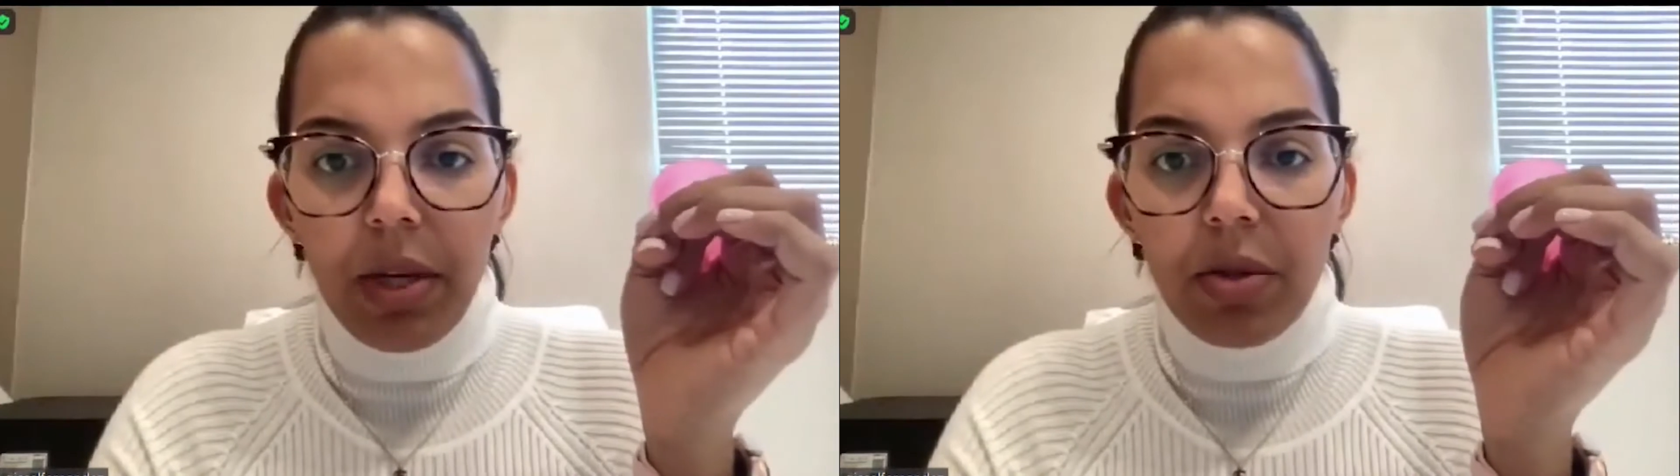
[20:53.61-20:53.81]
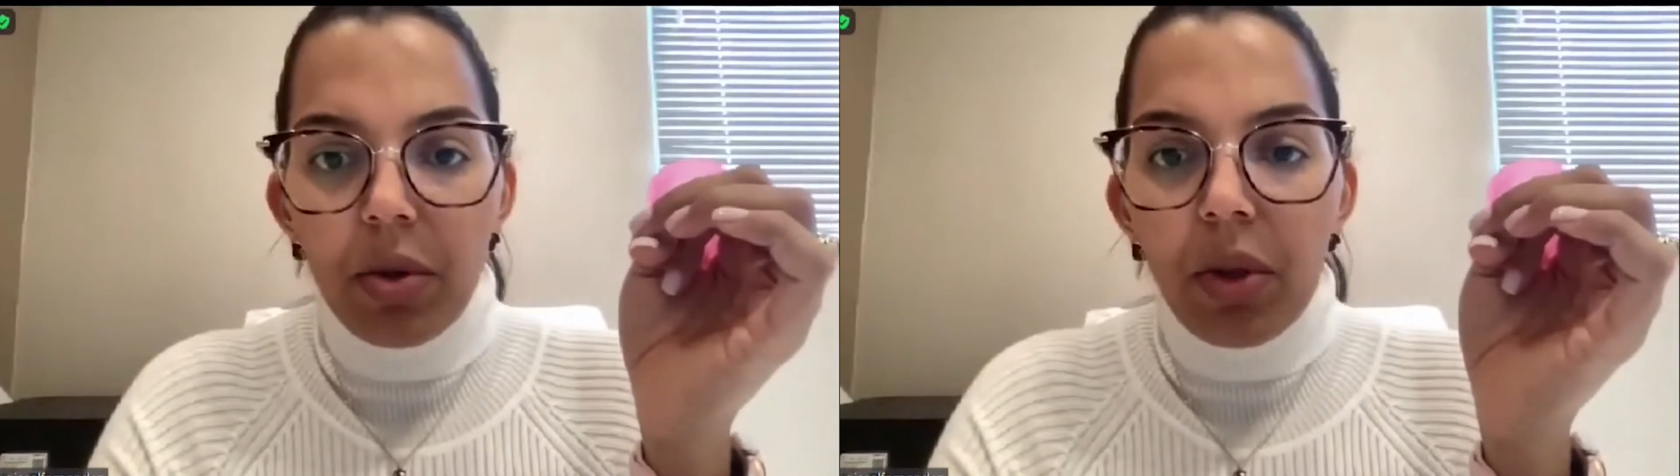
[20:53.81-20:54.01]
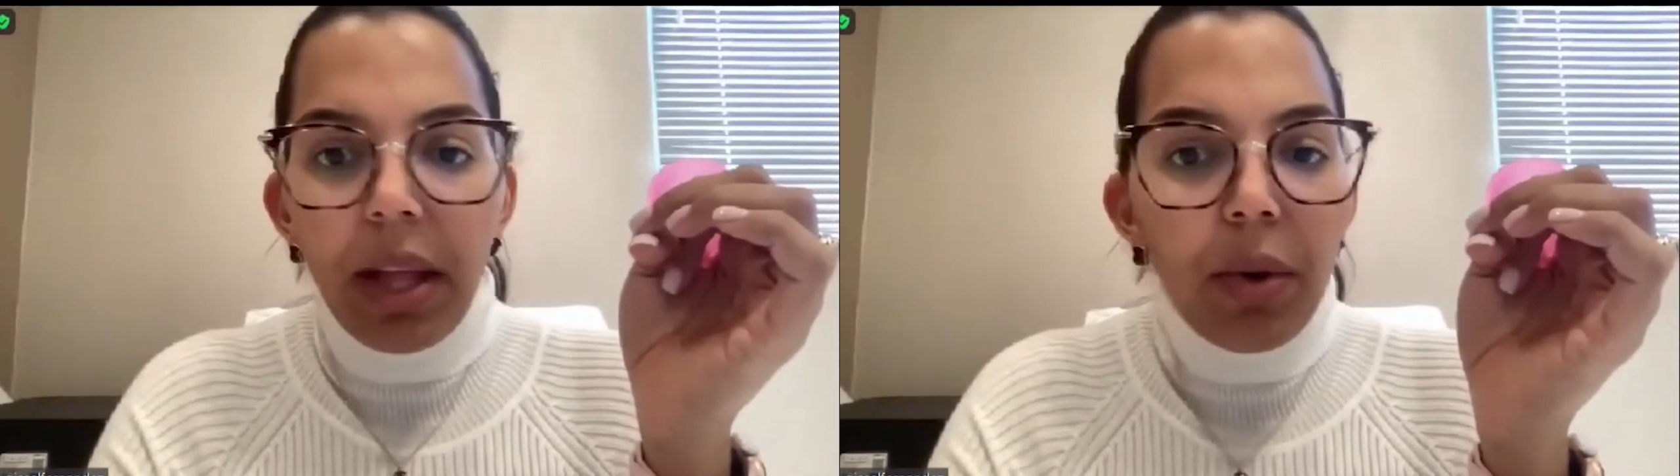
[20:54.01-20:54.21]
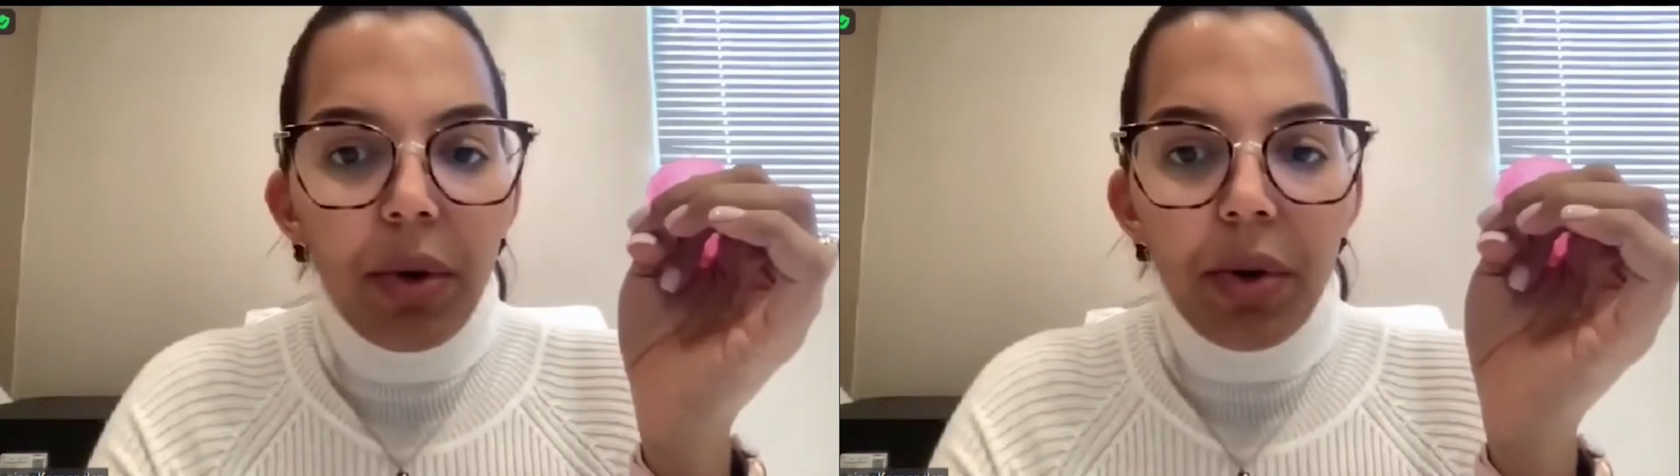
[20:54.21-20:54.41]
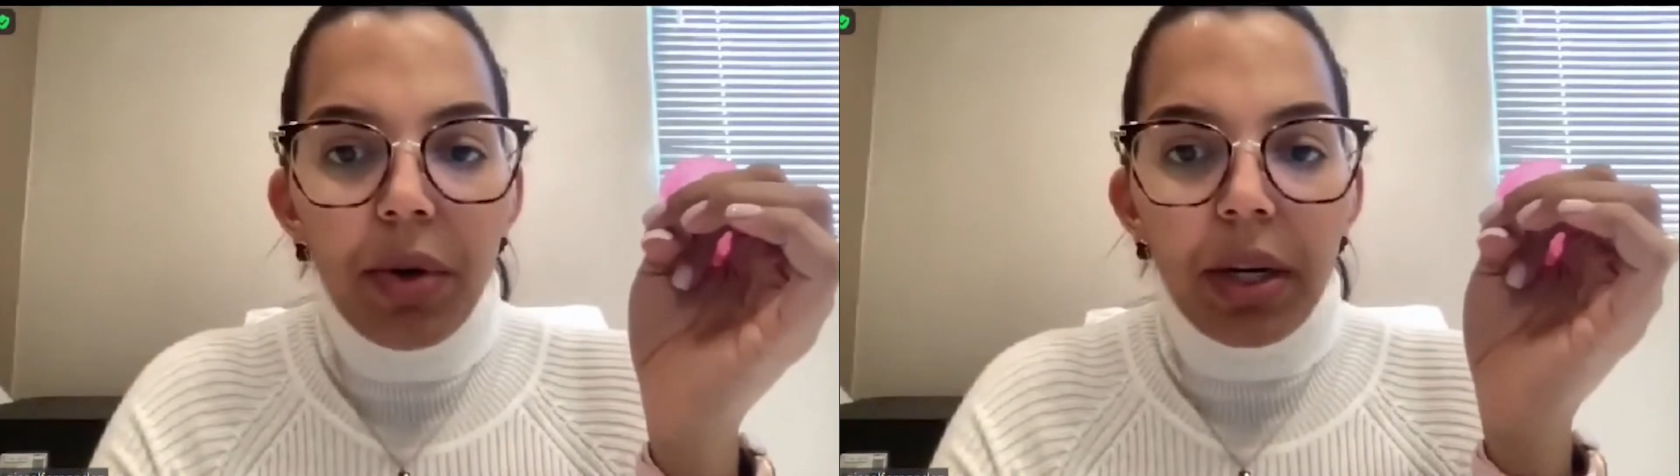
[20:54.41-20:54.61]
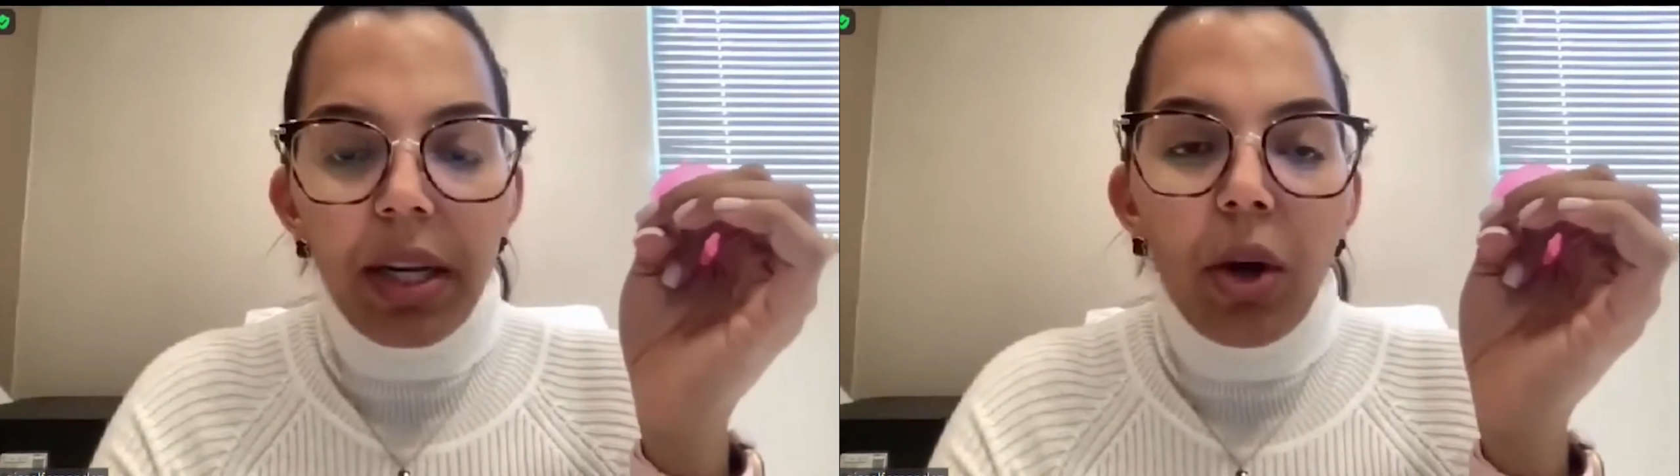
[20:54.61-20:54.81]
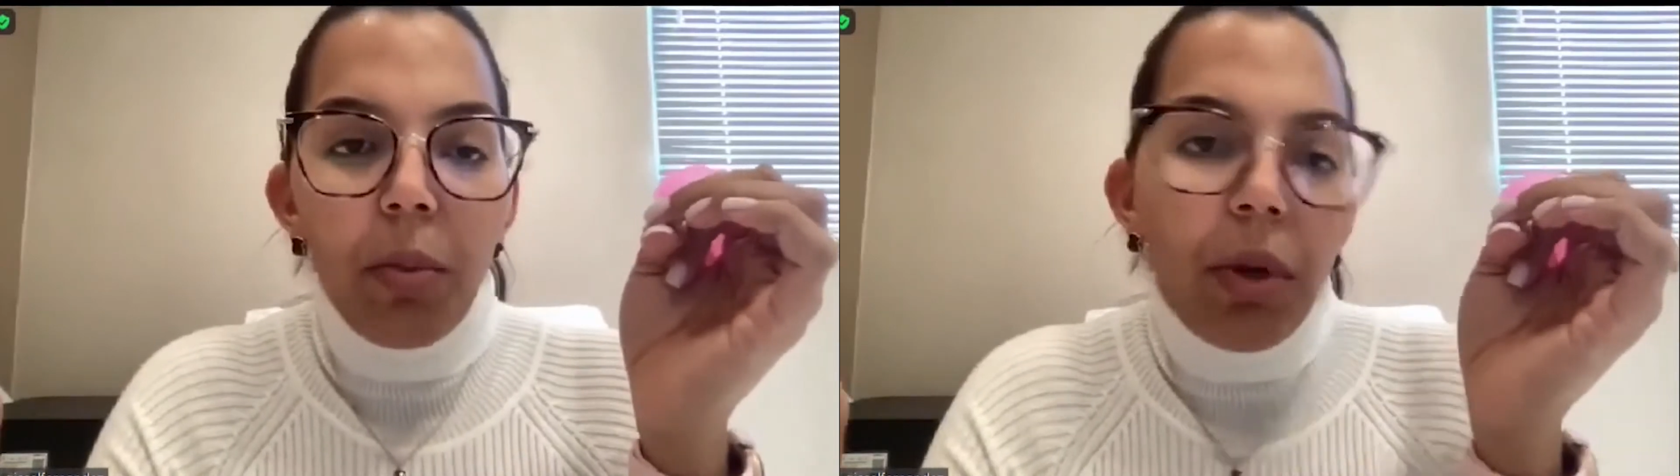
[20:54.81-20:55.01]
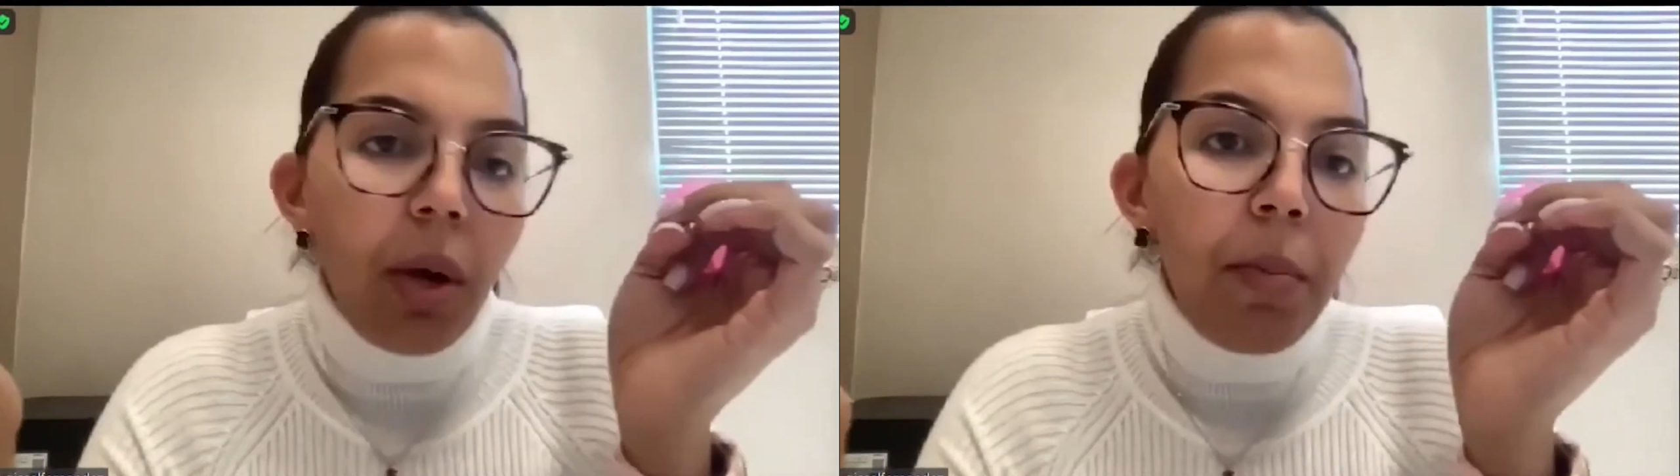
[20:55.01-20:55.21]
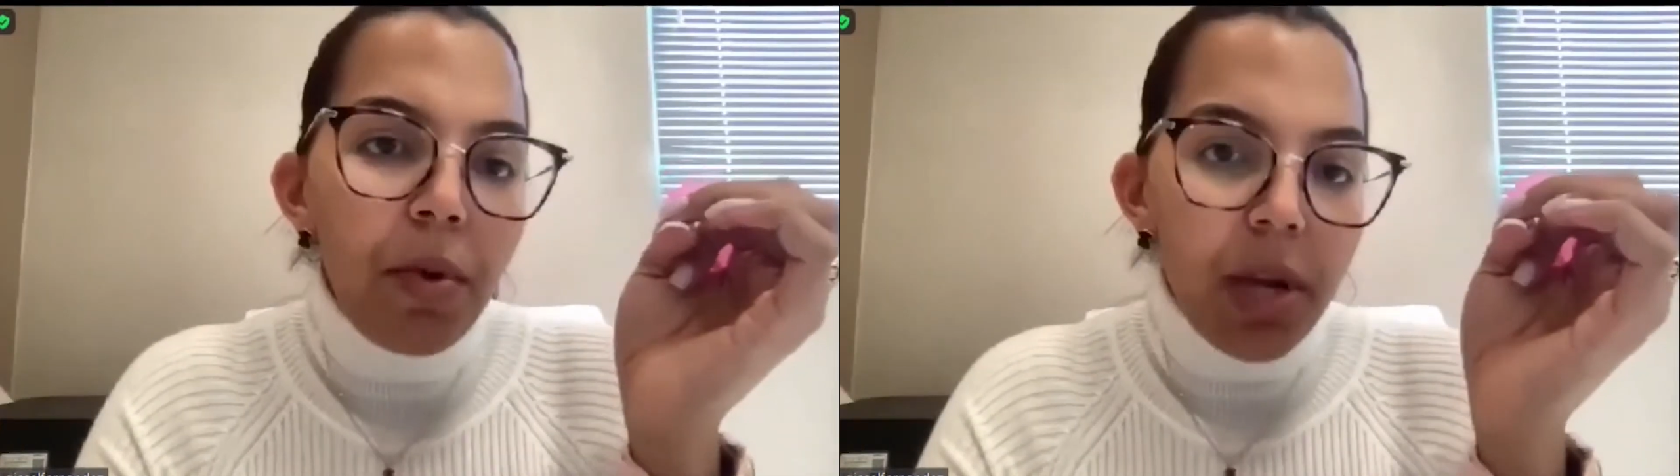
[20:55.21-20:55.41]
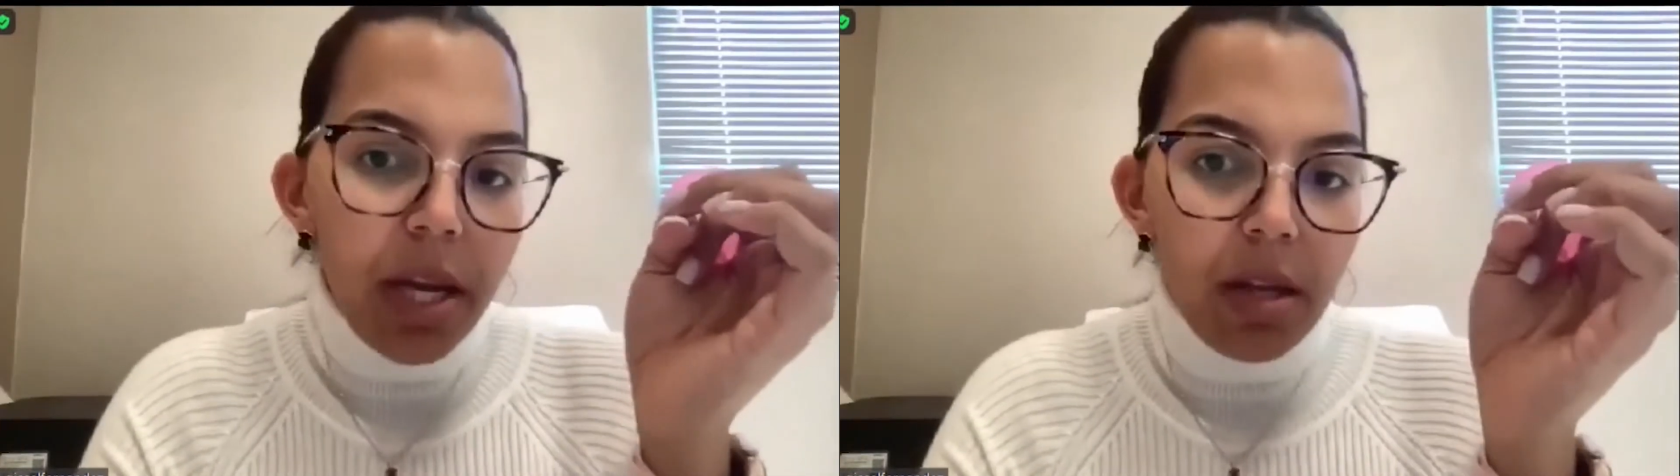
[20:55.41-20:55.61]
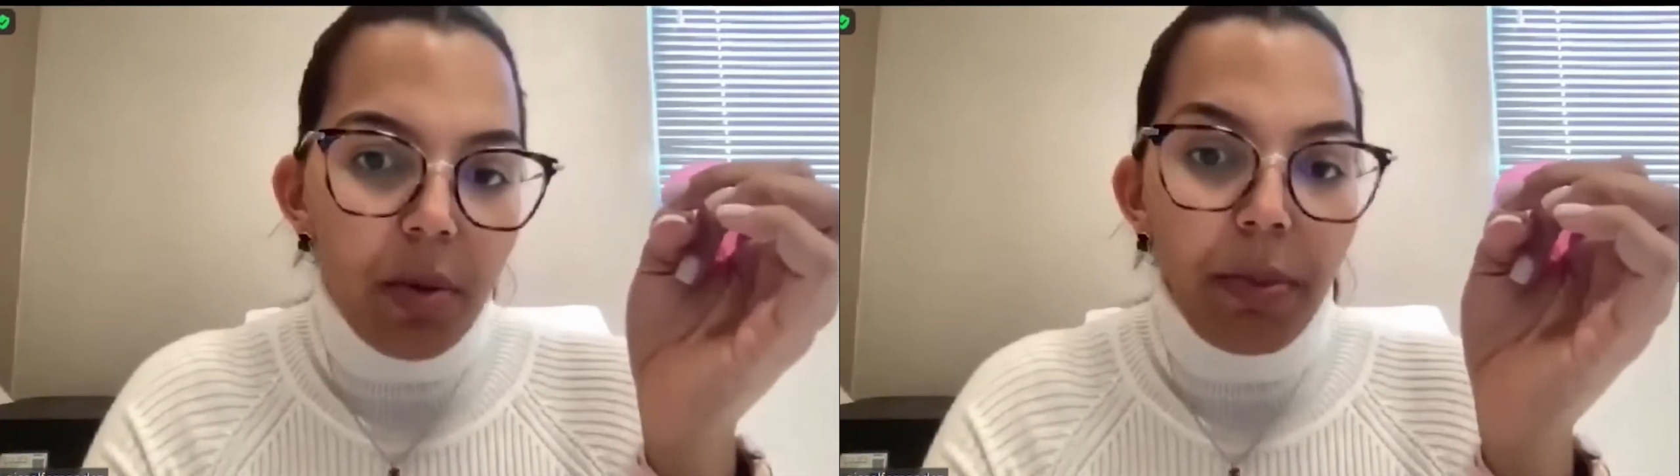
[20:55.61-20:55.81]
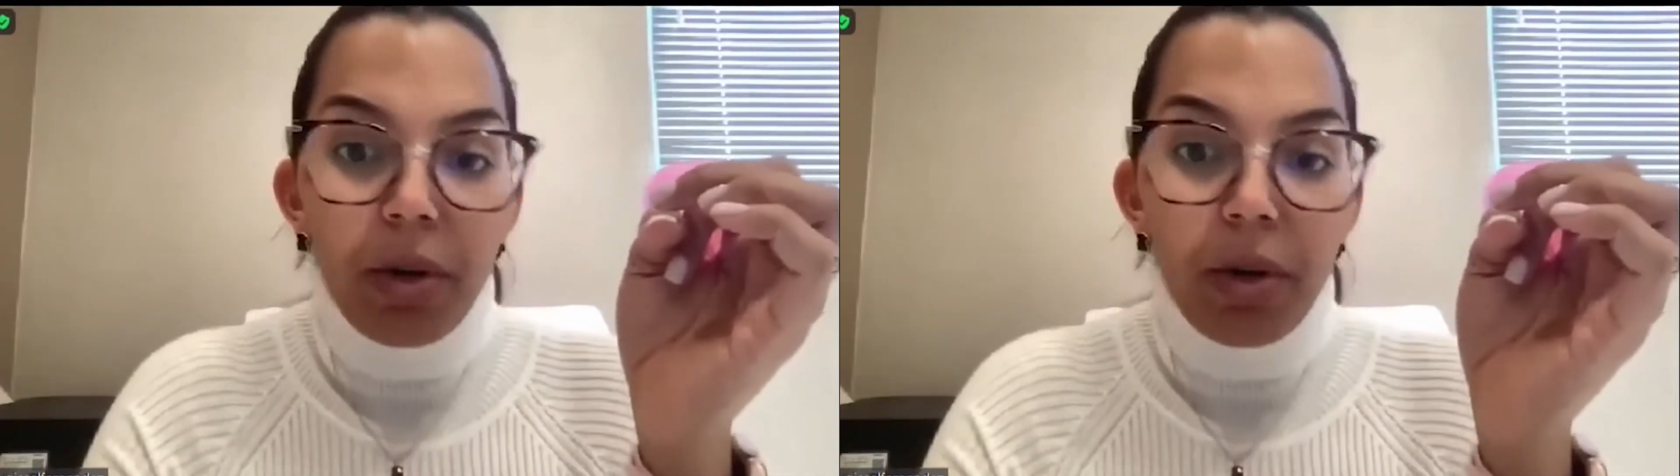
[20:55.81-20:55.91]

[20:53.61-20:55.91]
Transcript: Esto no da dolor, incomoda un poquito,